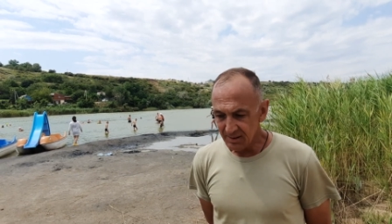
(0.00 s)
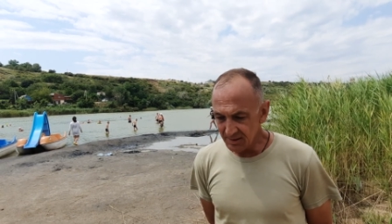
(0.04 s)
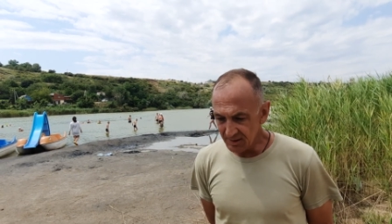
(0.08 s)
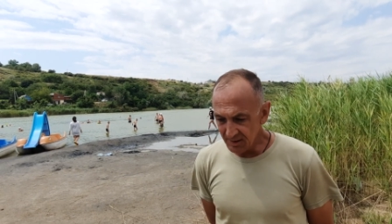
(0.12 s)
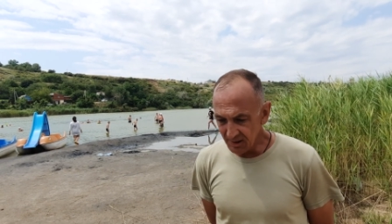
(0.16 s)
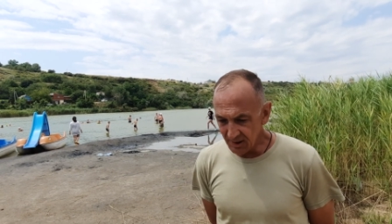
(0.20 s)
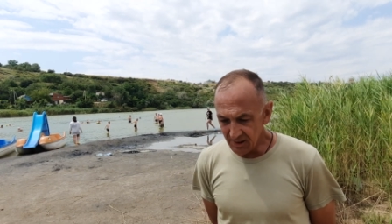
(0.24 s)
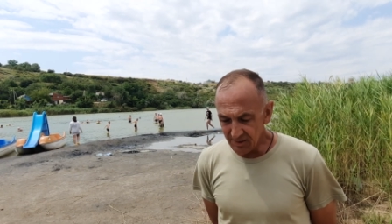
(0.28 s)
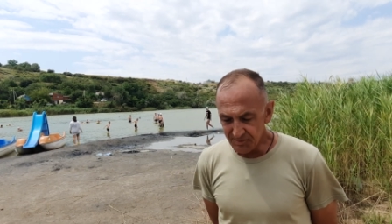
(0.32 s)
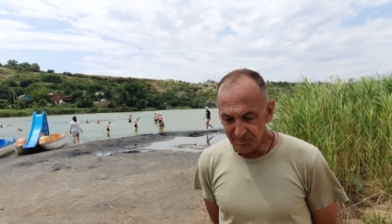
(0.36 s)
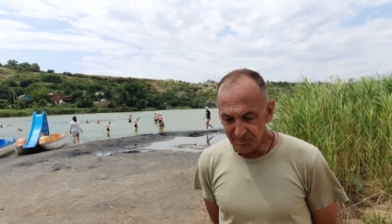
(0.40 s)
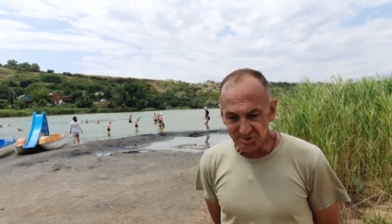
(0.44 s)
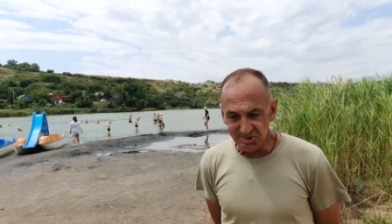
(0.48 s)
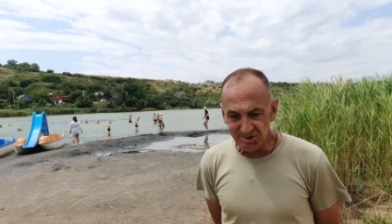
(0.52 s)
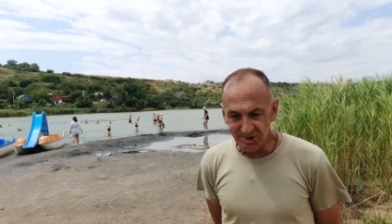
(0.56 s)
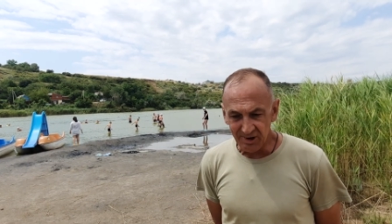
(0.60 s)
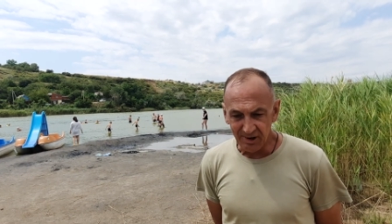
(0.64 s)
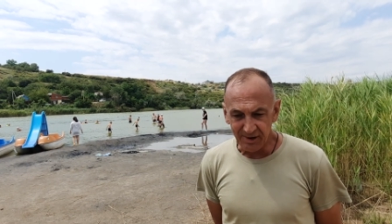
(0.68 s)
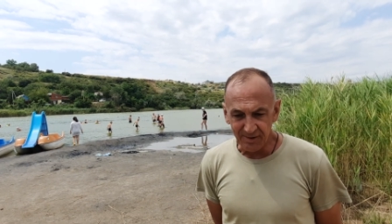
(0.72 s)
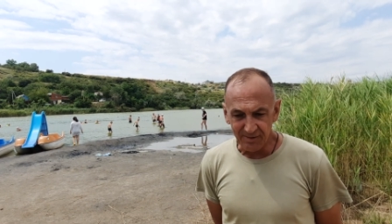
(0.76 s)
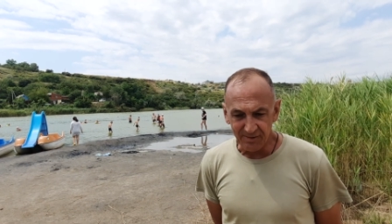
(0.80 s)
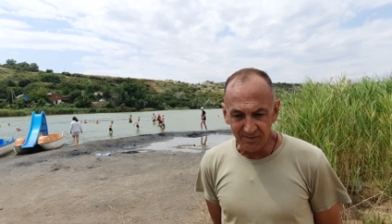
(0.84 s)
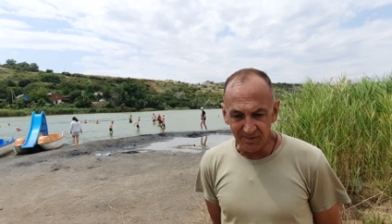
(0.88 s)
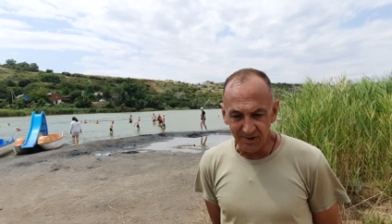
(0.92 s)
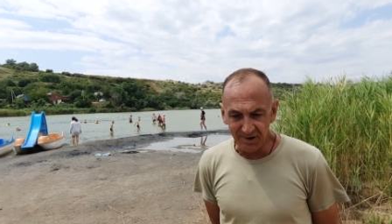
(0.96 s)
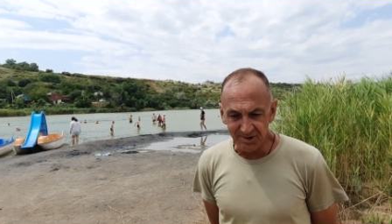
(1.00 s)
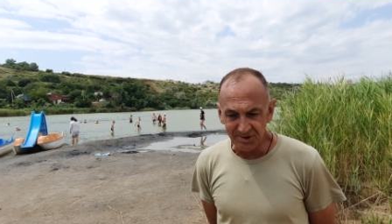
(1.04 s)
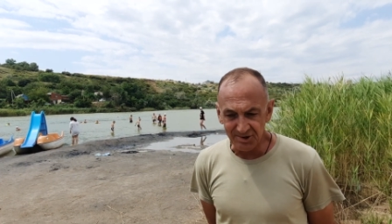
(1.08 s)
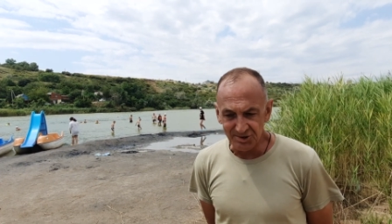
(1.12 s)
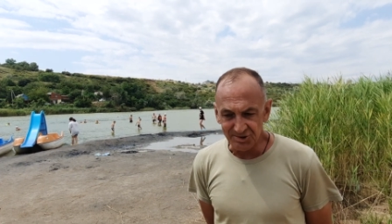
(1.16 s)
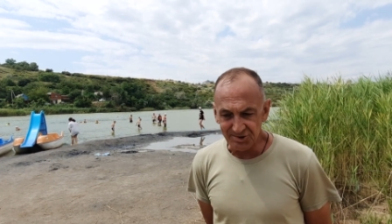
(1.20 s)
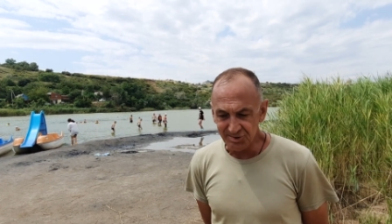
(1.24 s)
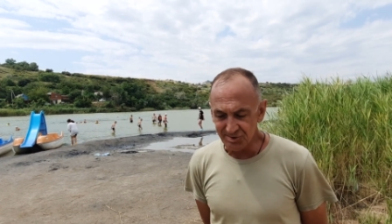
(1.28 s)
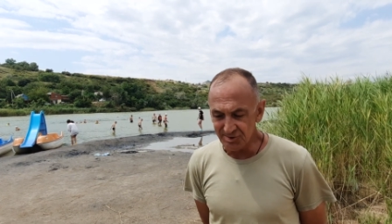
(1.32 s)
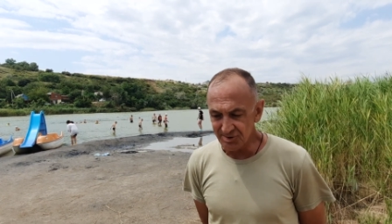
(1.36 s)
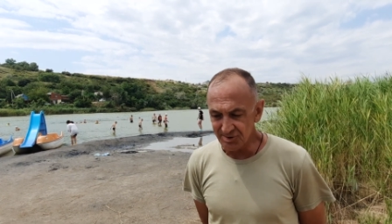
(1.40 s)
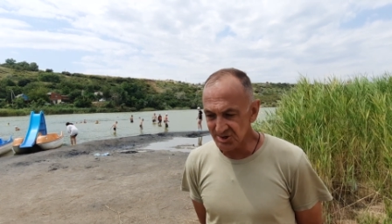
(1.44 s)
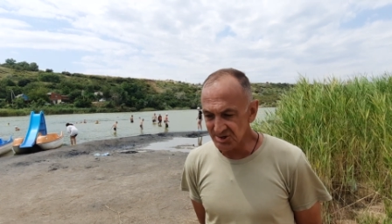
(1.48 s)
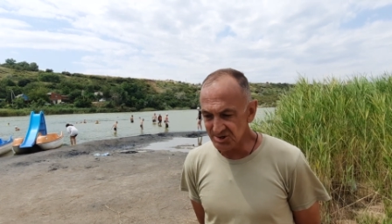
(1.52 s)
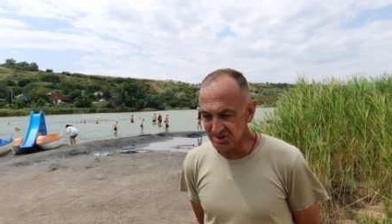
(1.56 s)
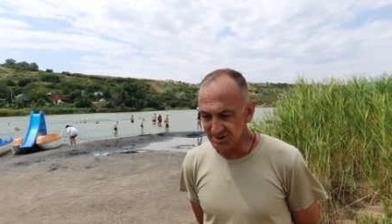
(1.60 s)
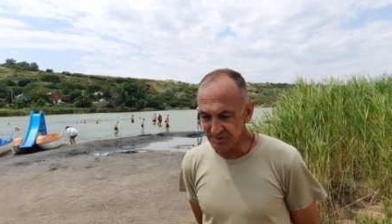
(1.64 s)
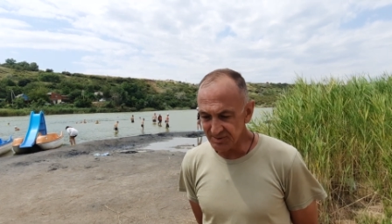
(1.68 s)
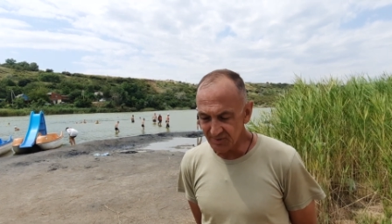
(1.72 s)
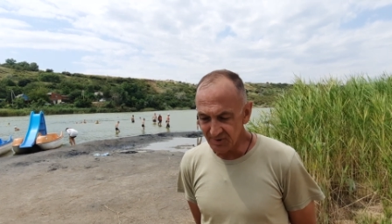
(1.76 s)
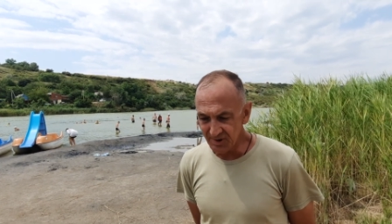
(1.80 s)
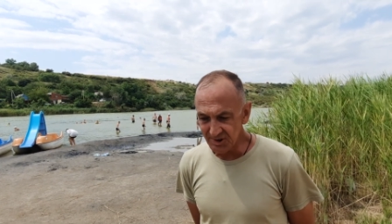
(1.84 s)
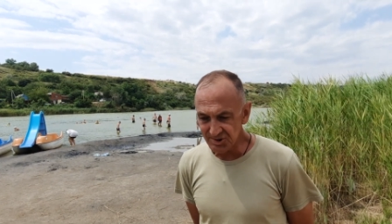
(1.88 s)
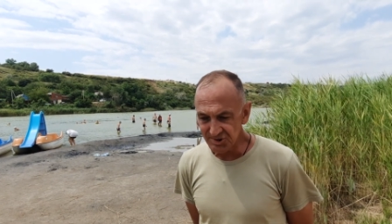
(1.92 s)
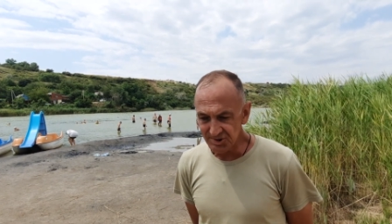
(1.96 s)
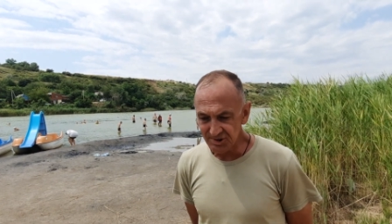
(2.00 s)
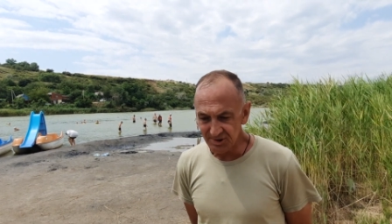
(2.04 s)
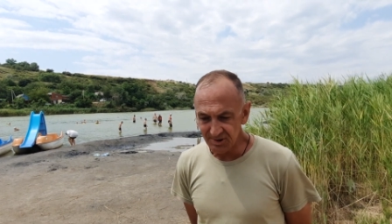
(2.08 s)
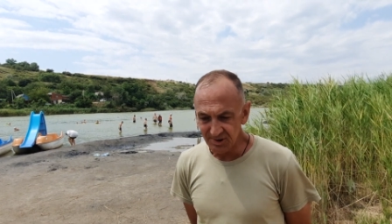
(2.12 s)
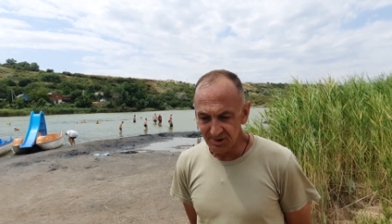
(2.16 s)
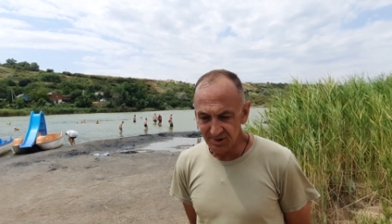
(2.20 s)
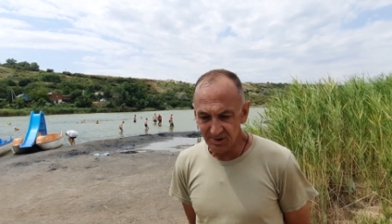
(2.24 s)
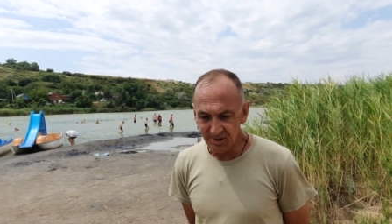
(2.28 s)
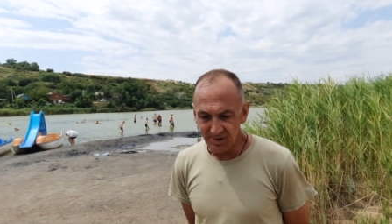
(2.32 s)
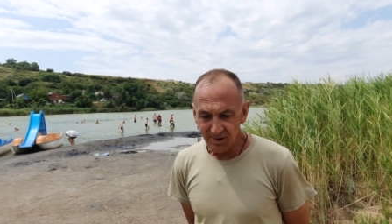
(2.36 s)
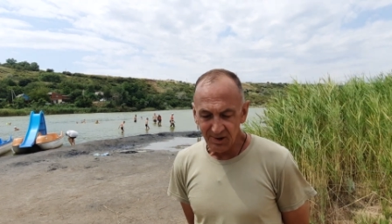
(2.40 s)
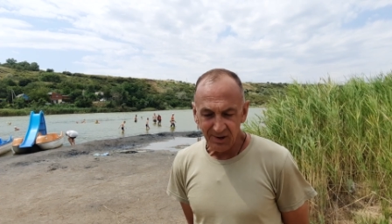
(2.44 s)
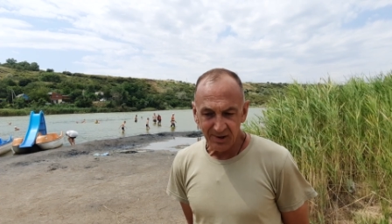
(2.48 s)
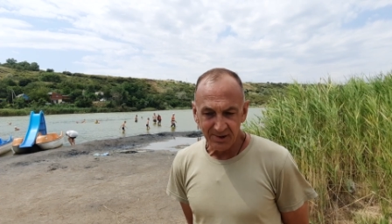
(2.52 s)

Да, опускаем водичку из скважины